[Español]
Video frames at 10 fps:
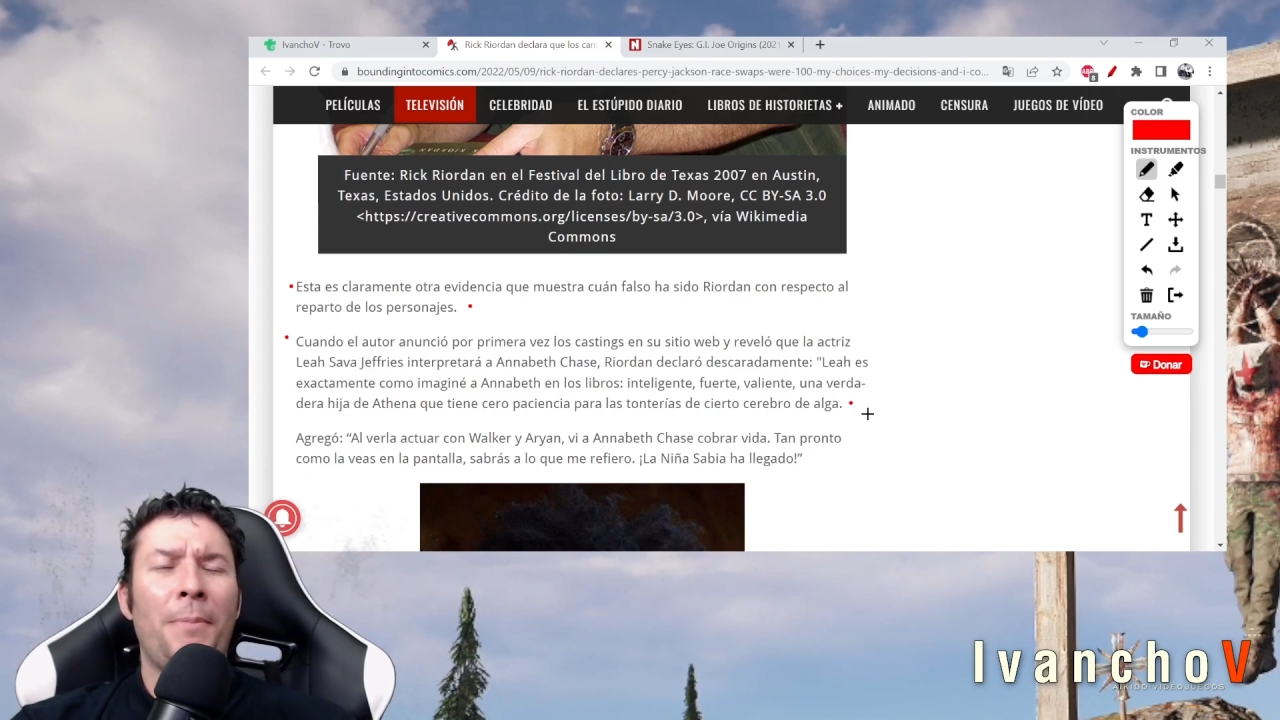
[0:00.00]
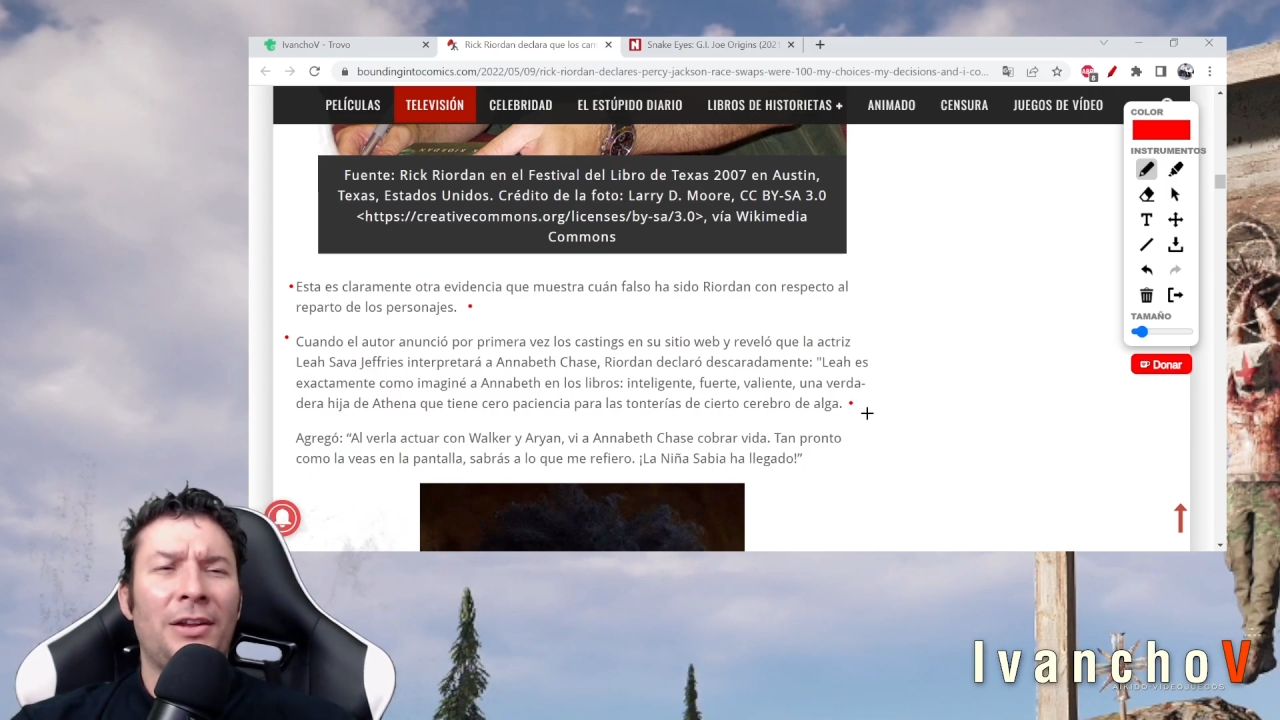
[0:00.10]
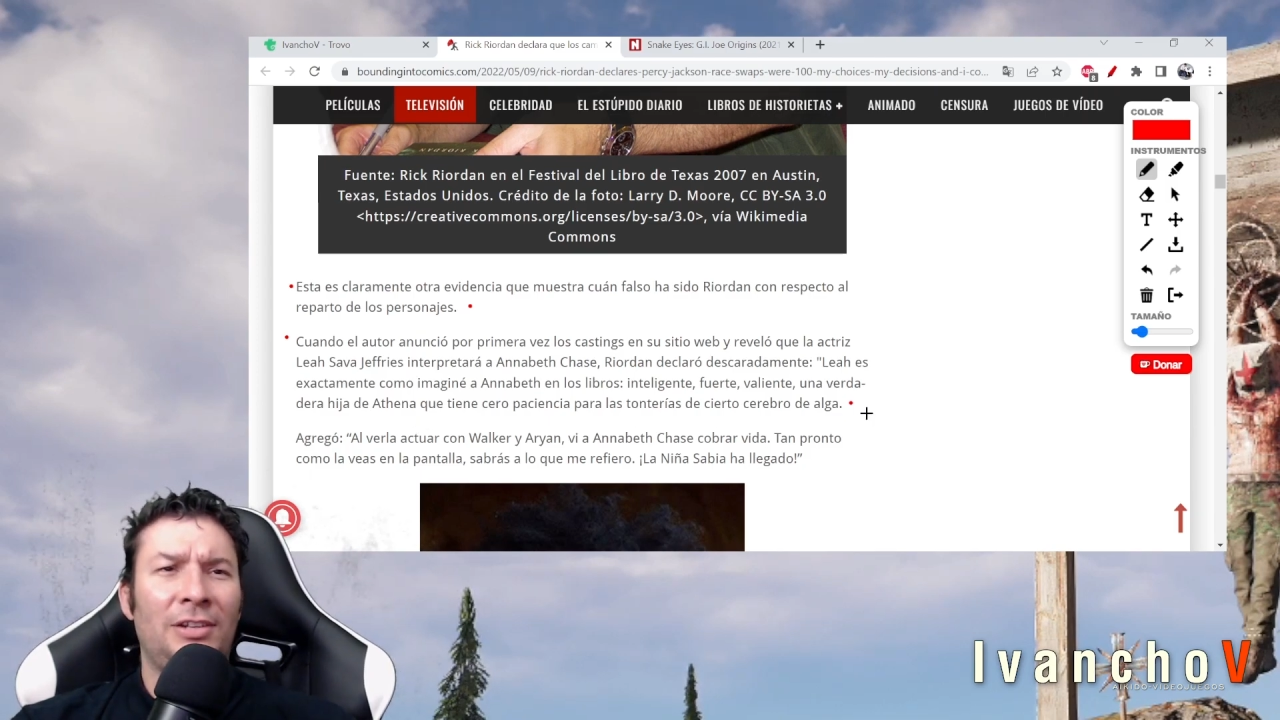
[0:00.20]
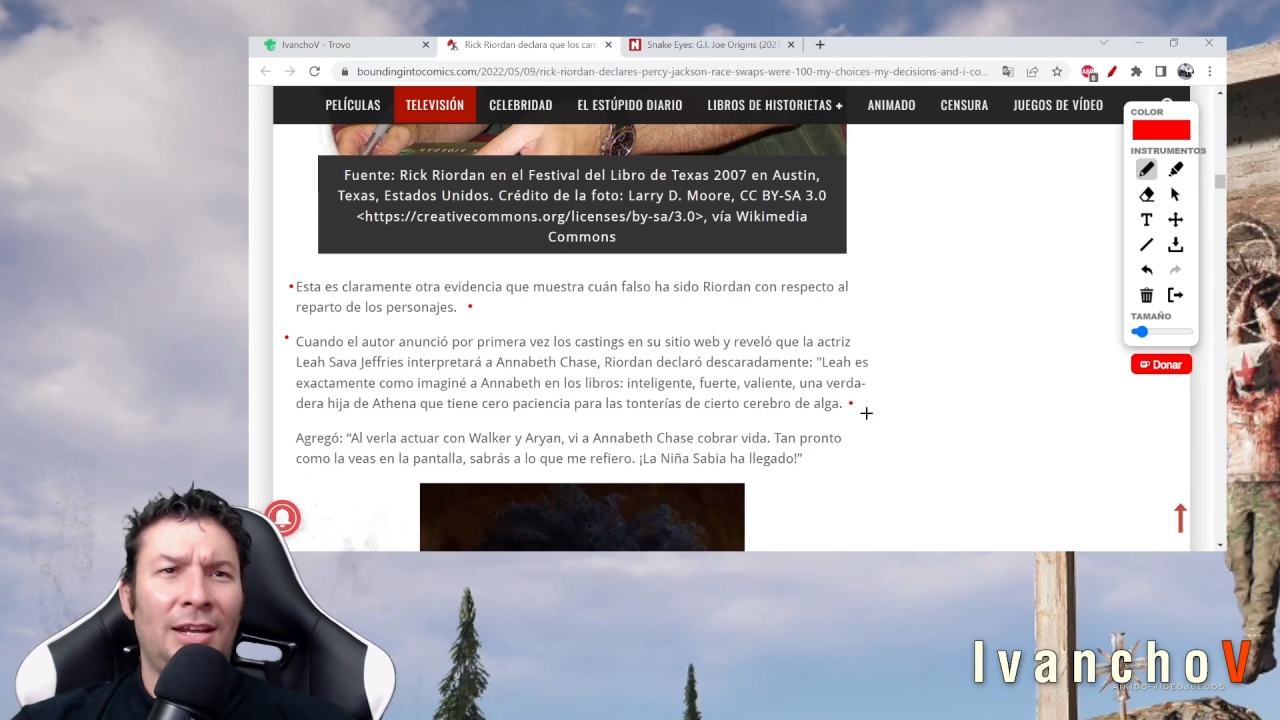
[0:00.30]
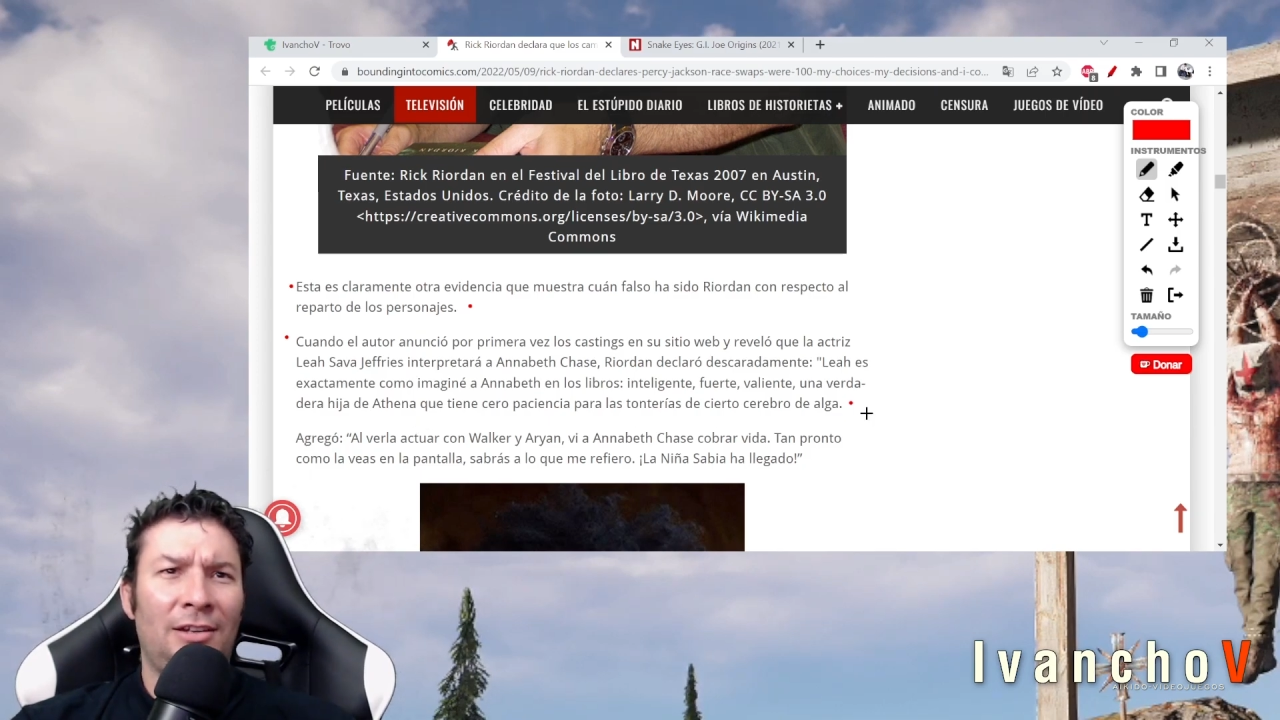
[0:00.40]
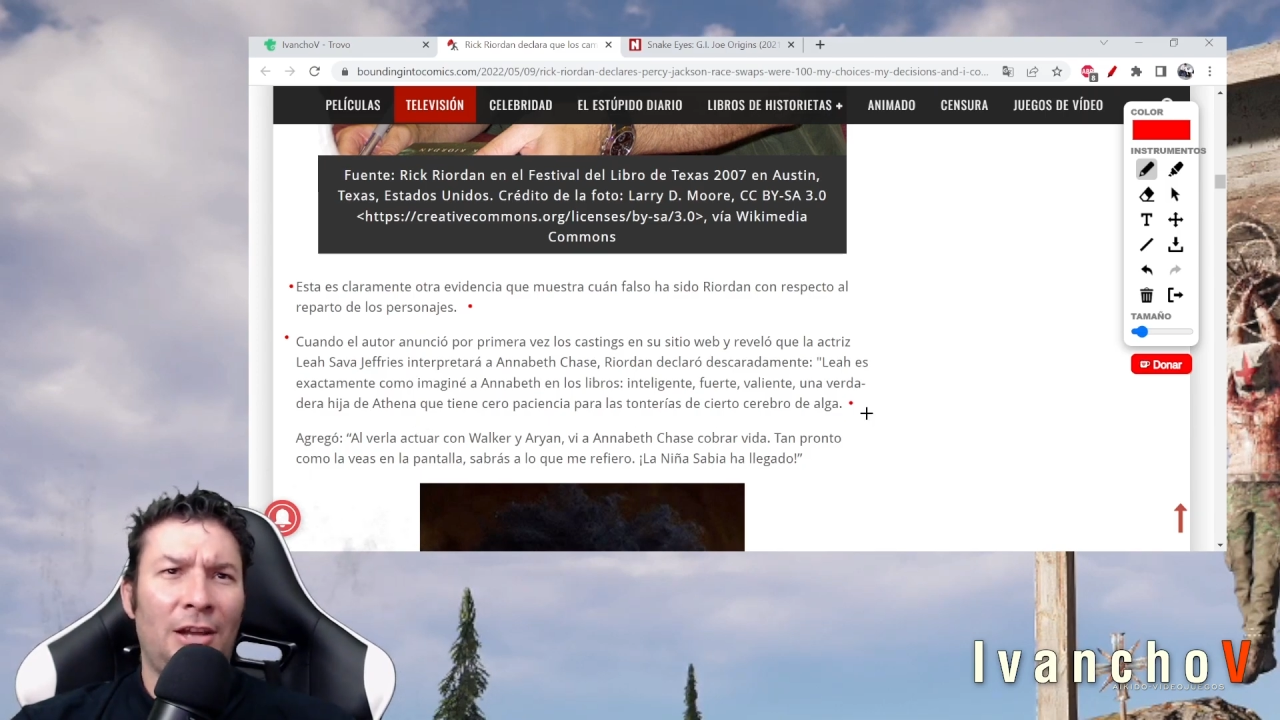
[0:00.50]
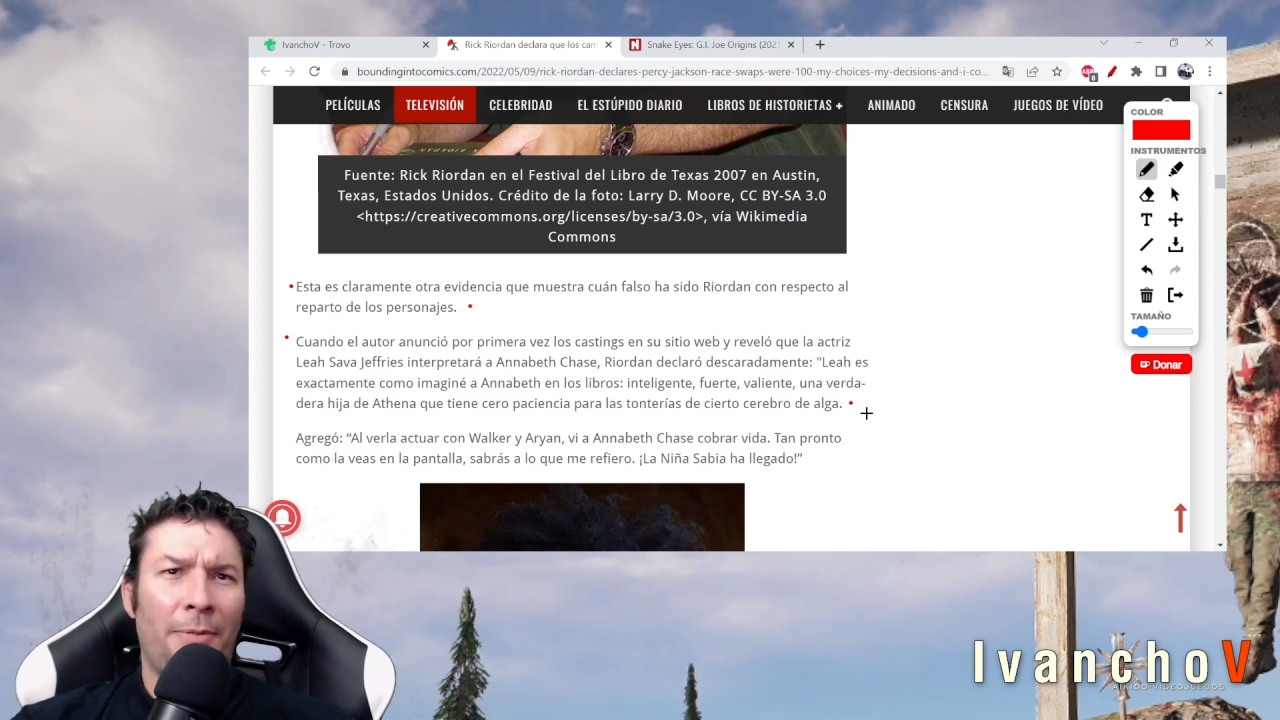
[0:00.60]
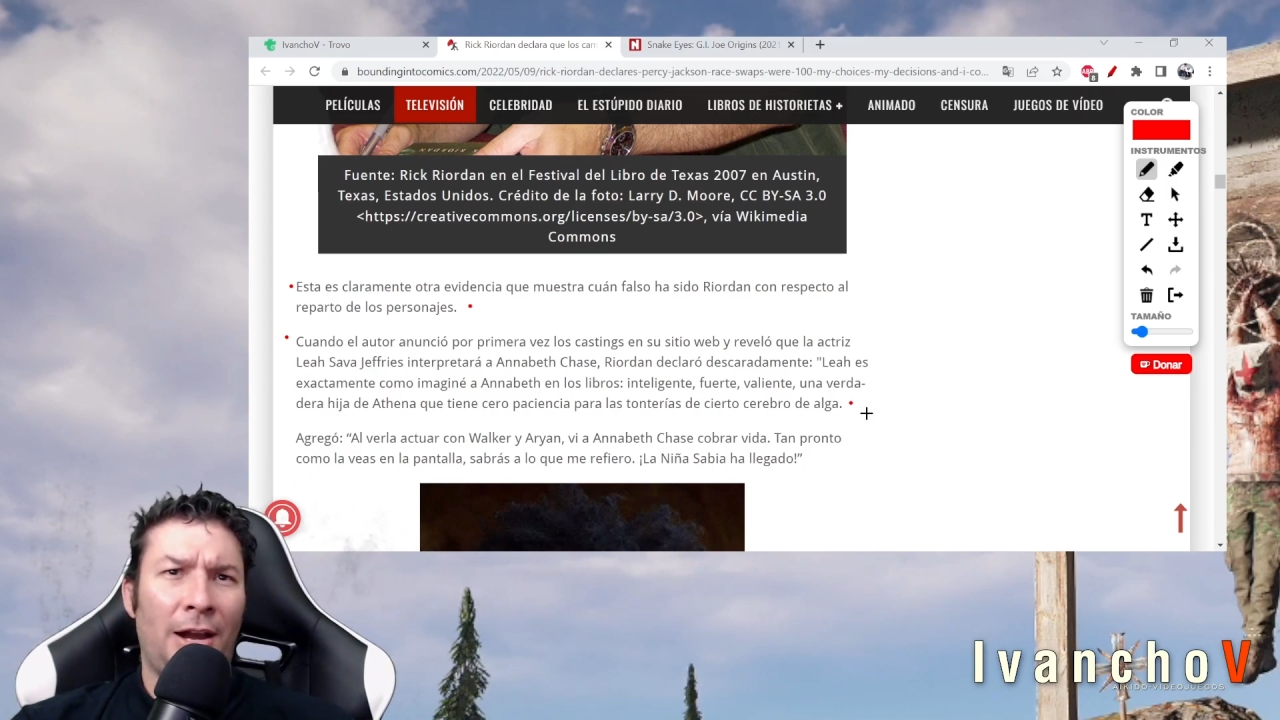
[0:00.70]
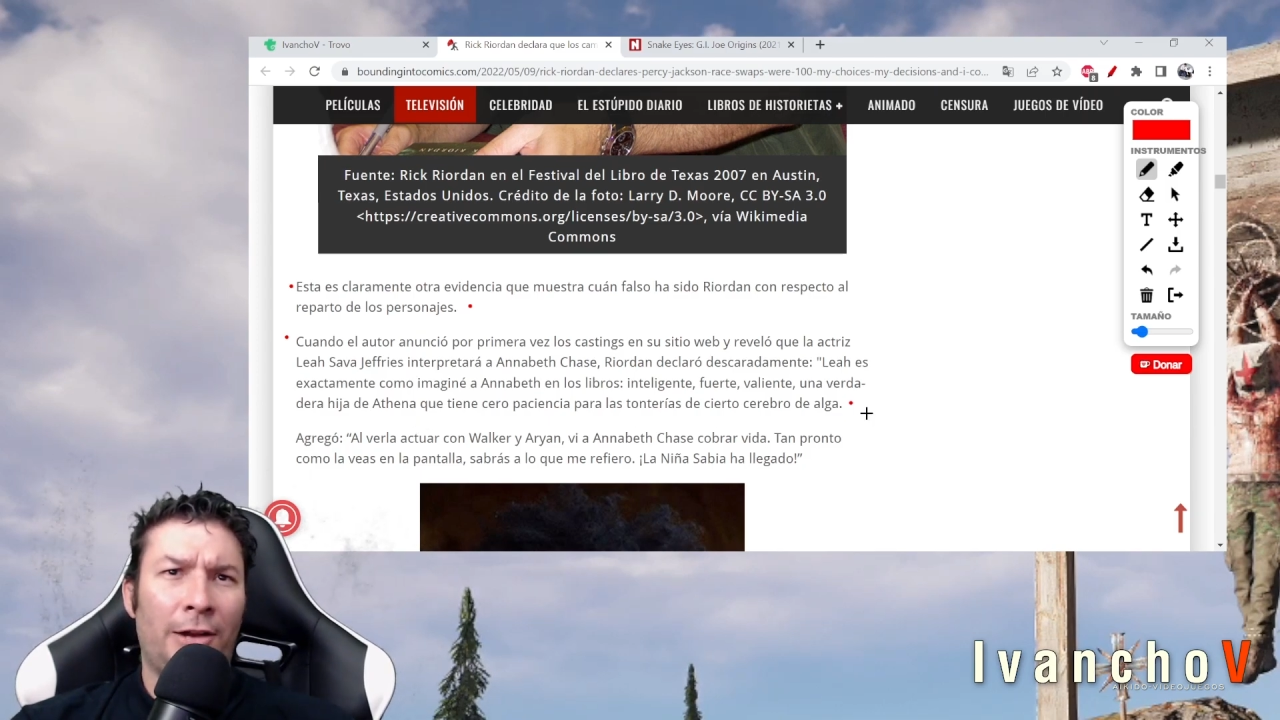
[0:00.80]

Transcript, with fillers: paciencia para